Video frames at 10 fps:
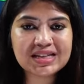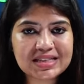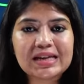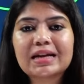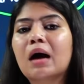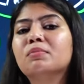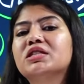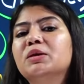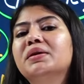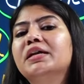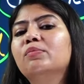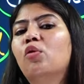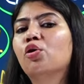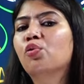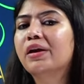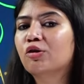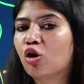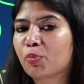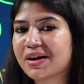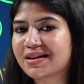इसीलिए हम सीबीटी मोड को
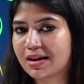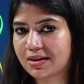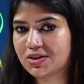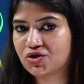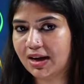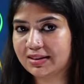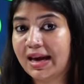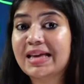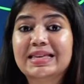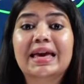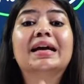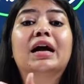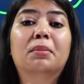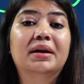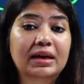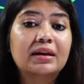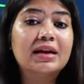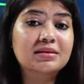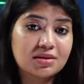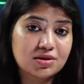इनकॉर्पोरेट करना चाहते हैं ये कमेटी
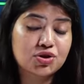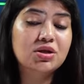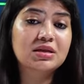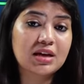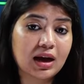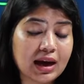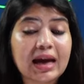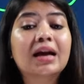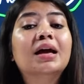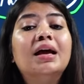ने सजेशन दिया है